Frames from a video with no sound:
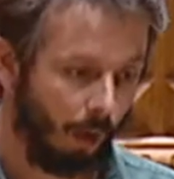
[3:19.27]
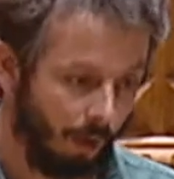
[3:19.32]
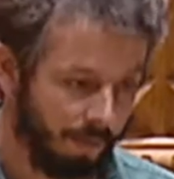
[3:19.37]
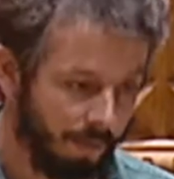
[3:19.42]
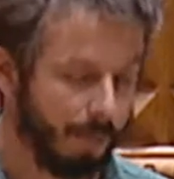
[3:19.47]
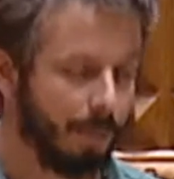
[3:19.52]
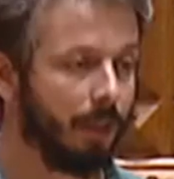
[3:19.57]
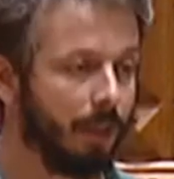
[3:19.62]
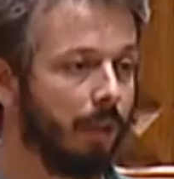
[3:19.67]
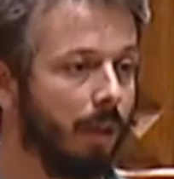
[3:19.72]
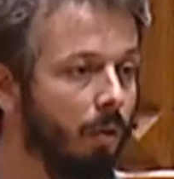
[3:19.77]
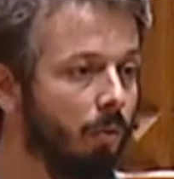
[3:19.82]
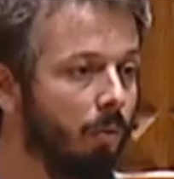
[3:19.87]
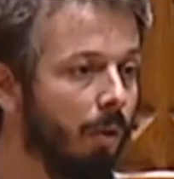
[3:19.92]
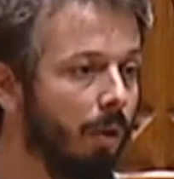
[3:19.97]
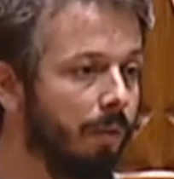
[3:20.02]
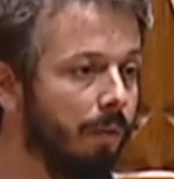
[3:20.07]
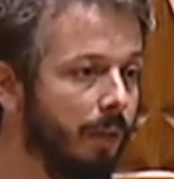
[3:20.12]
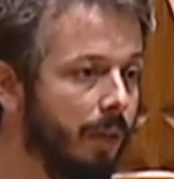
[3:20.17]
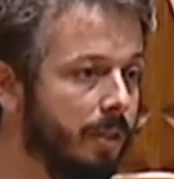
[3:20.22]
obviamente, a
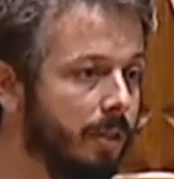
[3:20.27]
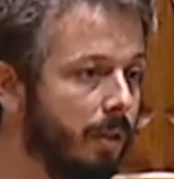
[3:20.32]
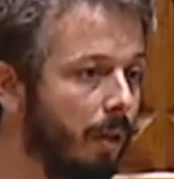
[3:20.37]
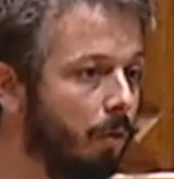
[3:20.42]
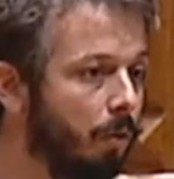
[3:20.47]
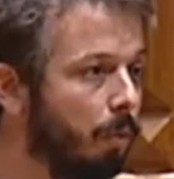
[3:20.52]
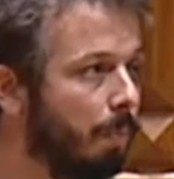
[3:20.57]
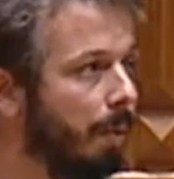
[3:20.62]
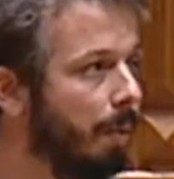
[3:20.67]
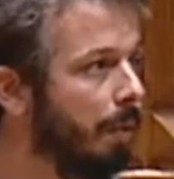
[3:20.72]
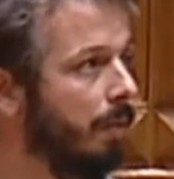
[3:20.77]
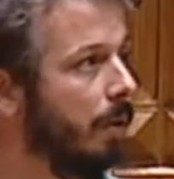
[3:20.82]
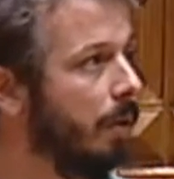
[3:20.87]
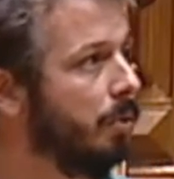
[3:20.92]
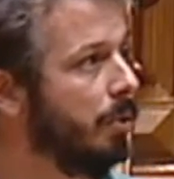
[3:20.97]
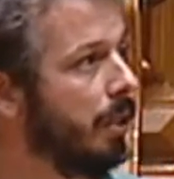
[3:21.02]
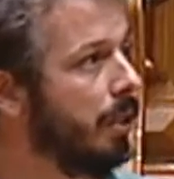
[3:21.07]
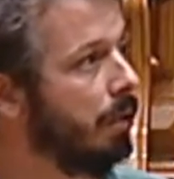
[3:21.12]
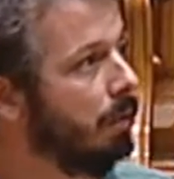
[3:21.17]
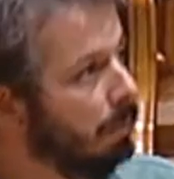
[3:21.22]
requalificação do
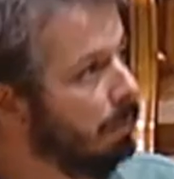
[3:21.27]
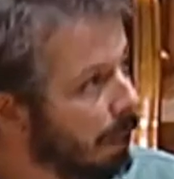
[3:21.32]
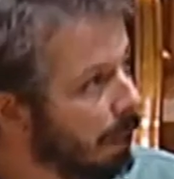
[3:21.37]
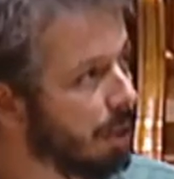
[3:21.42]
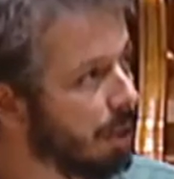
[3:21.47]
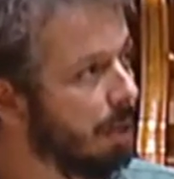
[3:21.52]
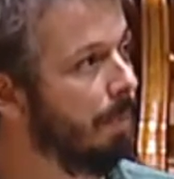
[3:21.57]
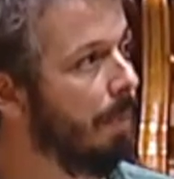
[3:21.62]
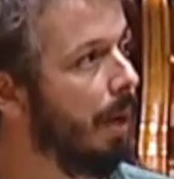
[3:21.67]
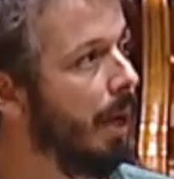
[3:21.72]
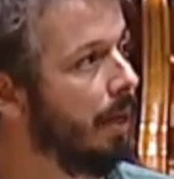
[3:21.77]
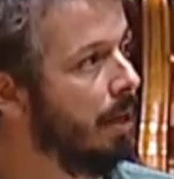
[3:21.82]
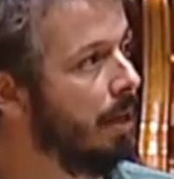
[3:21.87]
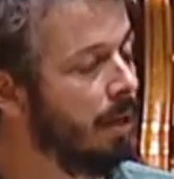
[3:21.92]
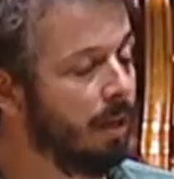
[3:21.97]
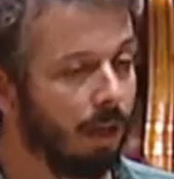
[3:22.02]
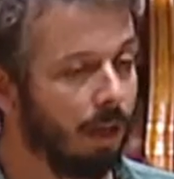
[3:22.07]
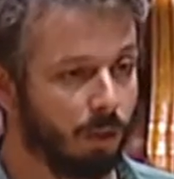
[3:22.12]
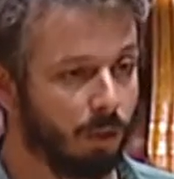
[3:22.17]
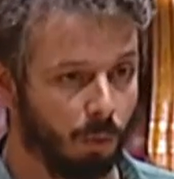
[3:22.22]
pavilhão 5, mas também
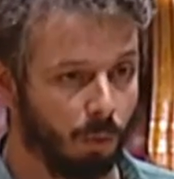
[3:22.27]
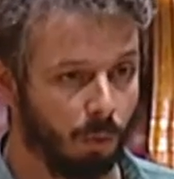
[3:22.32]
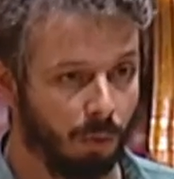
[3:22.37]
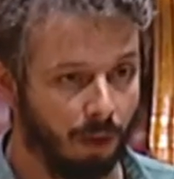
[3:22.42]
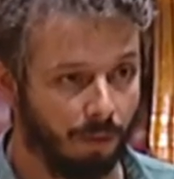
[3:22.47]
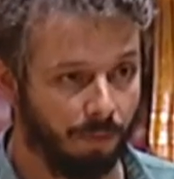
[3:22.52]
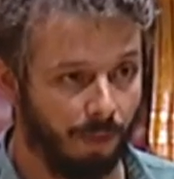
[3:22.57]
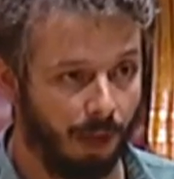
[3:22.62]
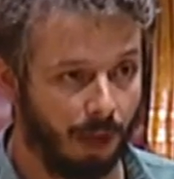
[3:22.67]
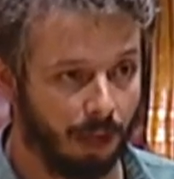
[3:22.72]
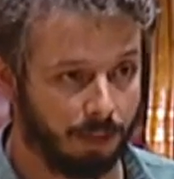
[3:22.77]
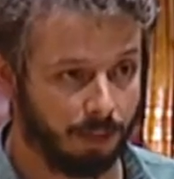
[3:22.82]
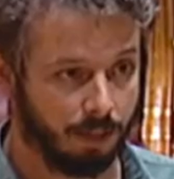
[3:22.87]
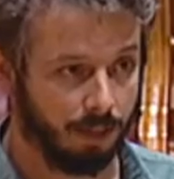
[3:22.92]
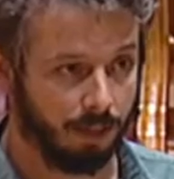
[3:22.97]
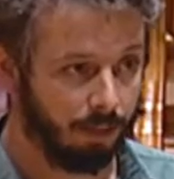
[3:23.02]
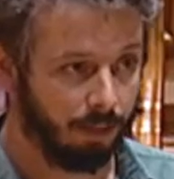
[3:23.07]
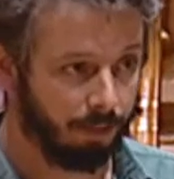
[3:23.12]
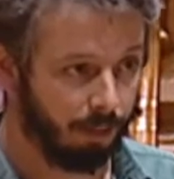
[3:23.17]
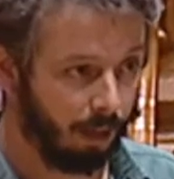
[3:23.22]
a segunda
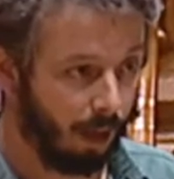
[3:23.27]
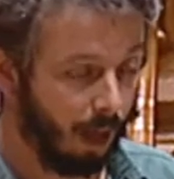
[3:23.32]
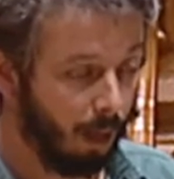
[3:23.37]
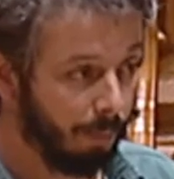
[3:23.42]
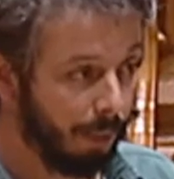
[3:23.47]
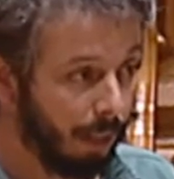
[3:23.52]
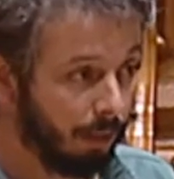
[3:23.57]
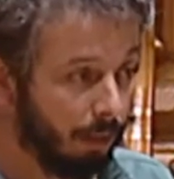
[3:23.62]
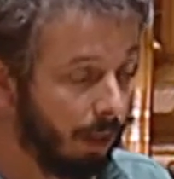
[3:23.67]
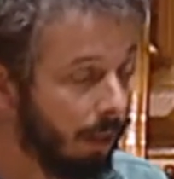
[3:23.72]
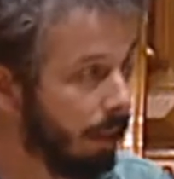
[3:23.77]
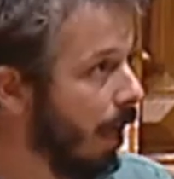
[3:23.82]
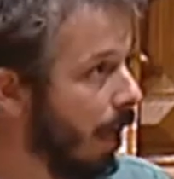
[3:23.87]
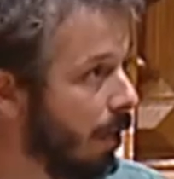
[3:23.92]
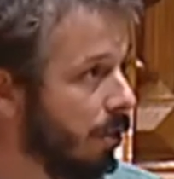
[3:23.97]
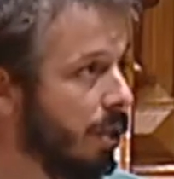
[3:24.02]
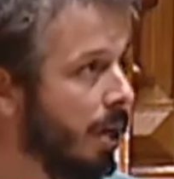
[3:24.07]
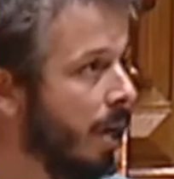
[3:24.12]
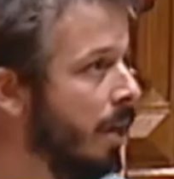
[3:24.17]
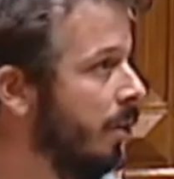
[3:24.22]
fase integralmente.
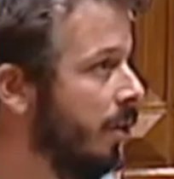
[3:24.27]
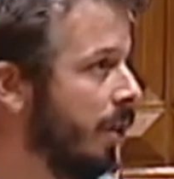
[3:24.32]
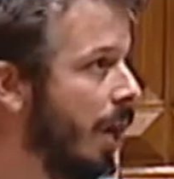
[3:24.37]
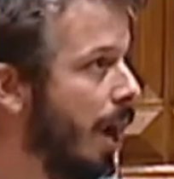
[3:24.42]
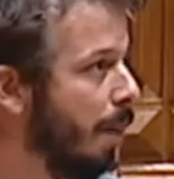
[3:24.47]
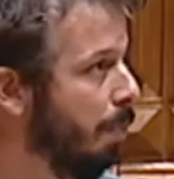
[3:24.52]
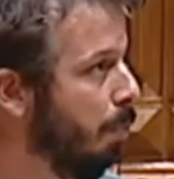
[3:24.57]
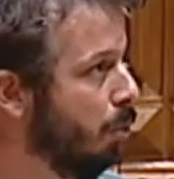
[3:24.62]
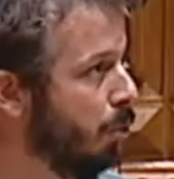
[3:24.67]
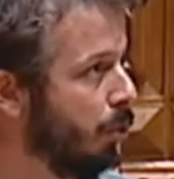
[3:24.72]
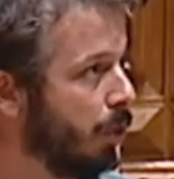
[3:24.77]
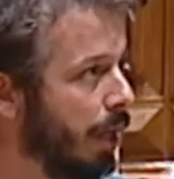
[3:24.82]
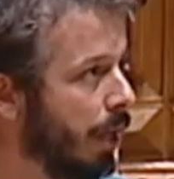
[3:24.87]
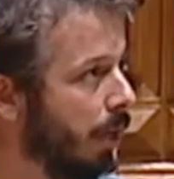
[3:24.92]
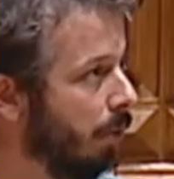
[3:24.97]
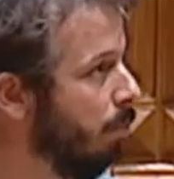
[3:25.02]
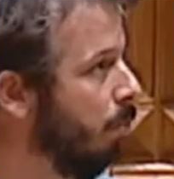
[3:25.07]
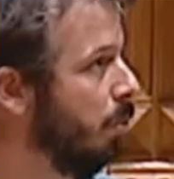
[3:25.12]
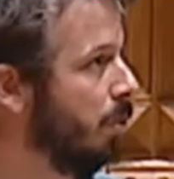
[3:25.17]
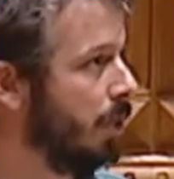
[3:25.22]
Aliás, já há
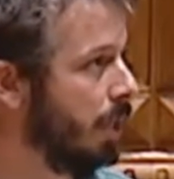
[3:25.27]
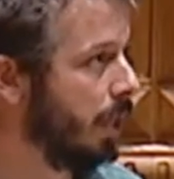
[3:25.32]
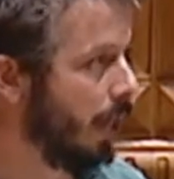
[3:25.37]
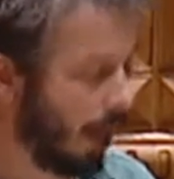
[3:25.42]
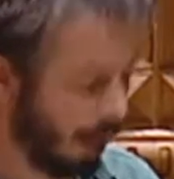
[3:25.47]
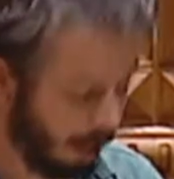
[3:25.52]
projetos e